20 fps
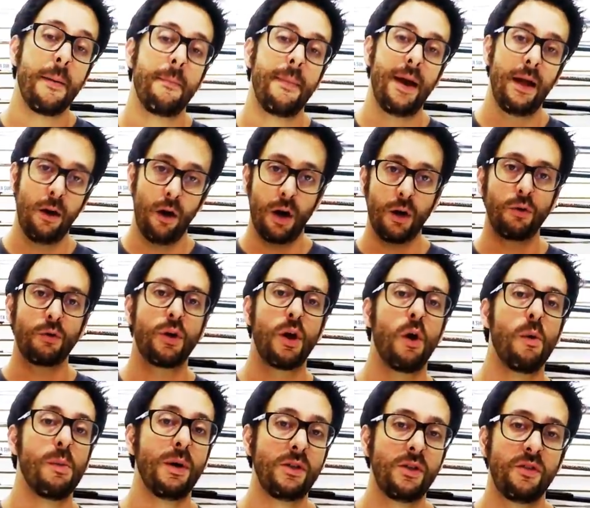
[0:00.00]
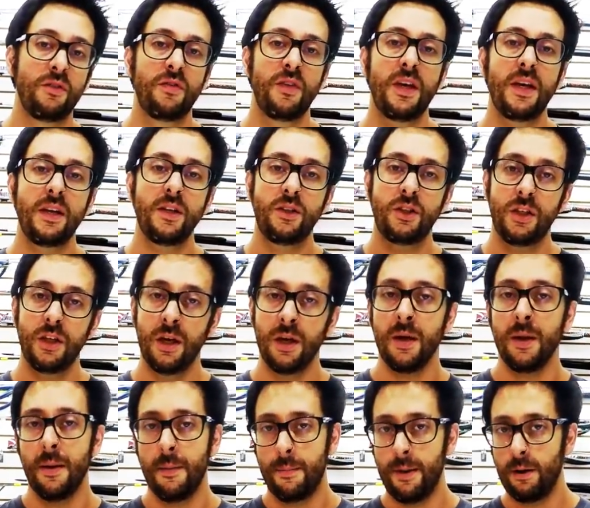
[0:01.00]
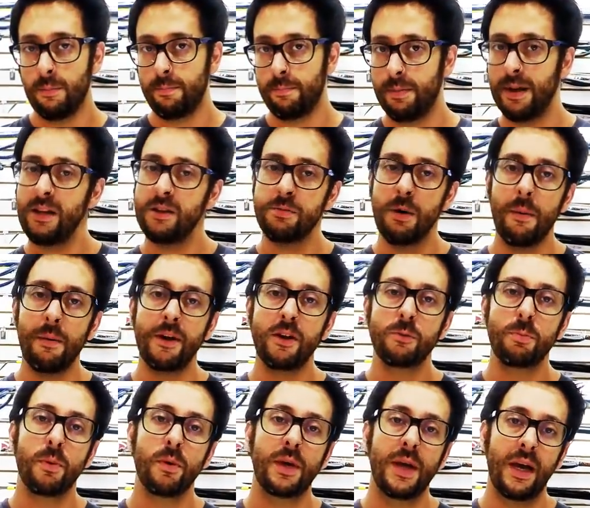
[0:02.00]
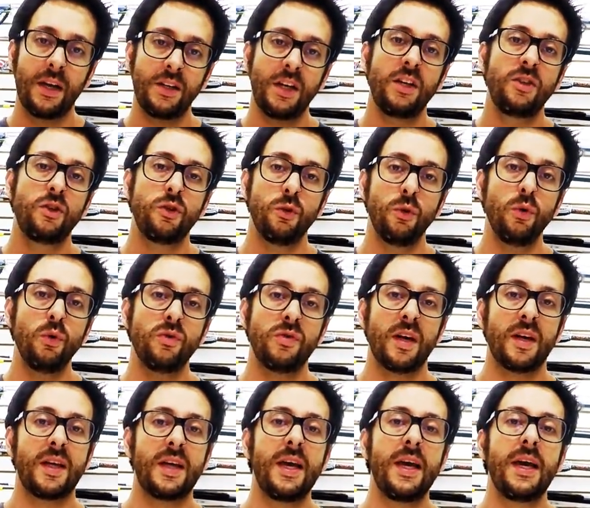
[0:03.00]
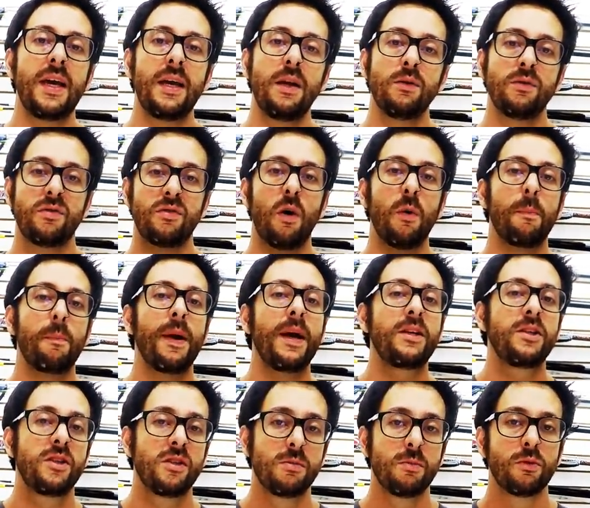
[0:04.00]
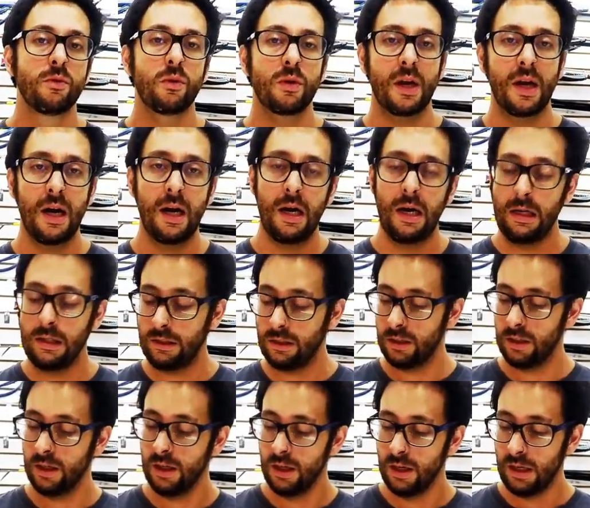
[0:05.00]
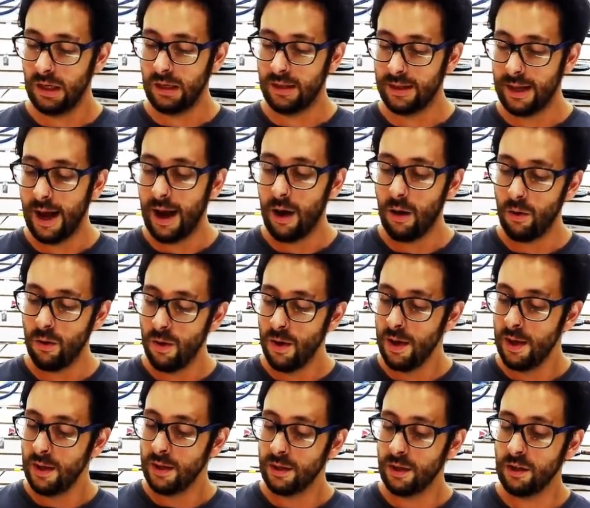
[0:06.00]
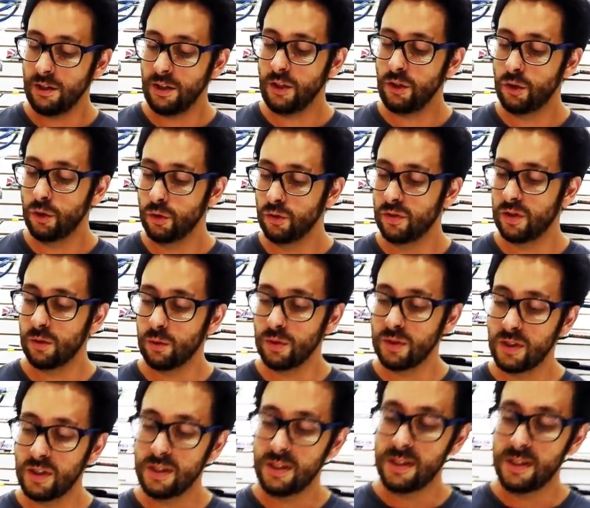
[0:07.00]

melhor do que uma de 20, principalmente porque a gente usa aqui, que não são peixes muito grandes e tal, então a gente usa duas de